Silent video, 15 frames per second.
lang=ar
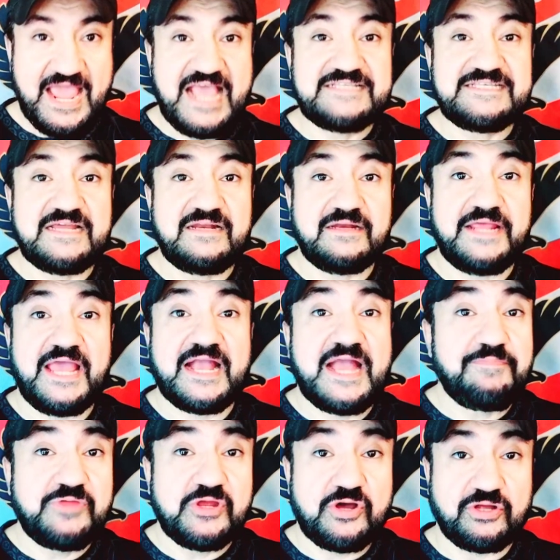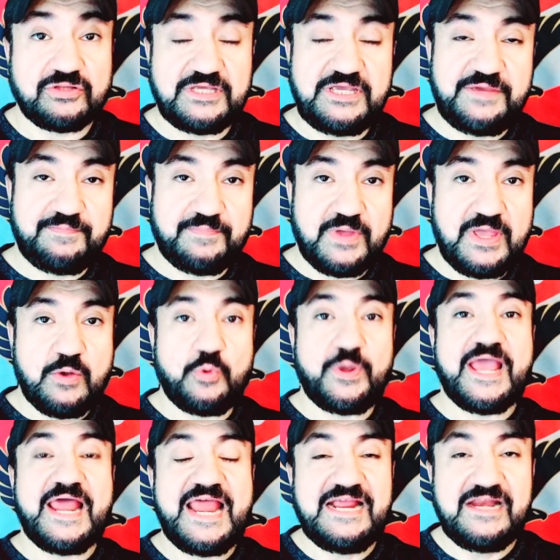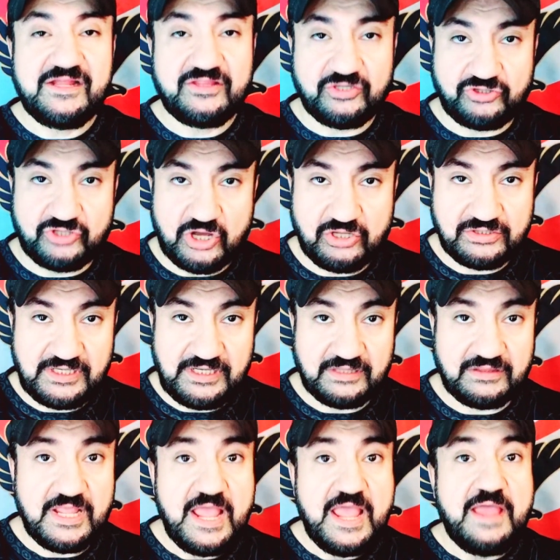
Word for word: إذا يا كابتن خطيب ويا لجنة التخطيط